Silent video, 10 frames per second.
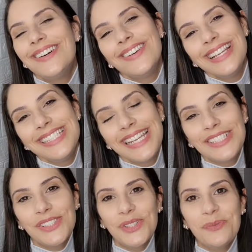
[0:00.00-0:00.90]
Oi
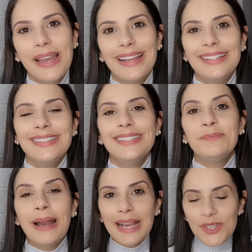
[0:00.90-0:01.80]
gente, tudo bem?
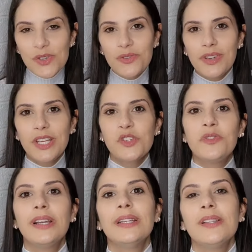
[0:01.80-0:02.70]
Mais um vídeo
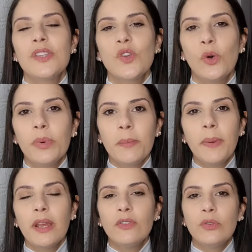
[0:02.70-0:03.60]
falando sobre
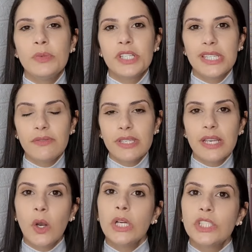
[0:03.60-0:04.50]
perfumes que se
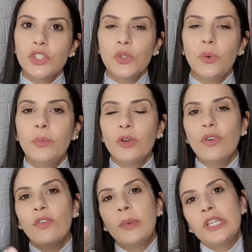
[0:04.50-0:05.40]
você gosta de um,
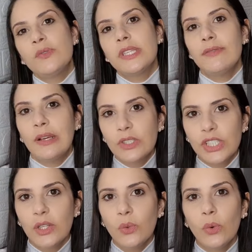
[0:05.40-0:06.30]
provavelmente você vai
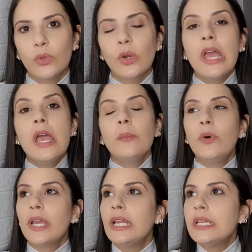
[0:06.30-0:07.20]
gostar do outro.
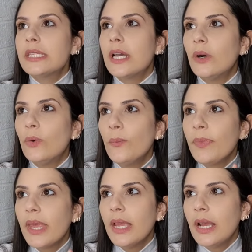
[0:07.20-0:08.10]
Porque eles são,
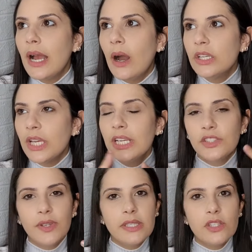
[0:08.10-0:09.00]

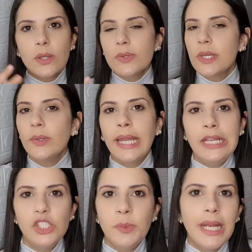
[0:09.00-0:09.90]
às vezes não são
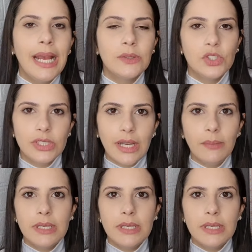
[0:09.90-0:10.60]
nem inspirados, tá?